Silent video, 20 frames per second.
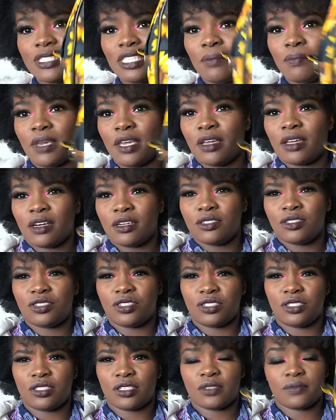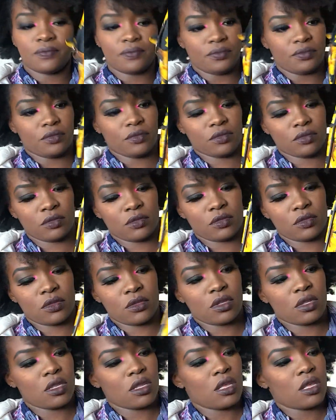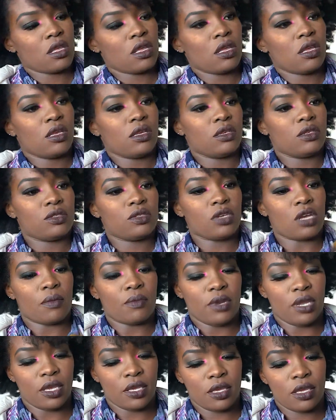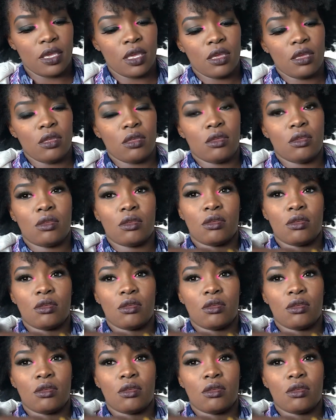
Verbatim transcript: assim, bem grandinha. Deixa eu abrir aqui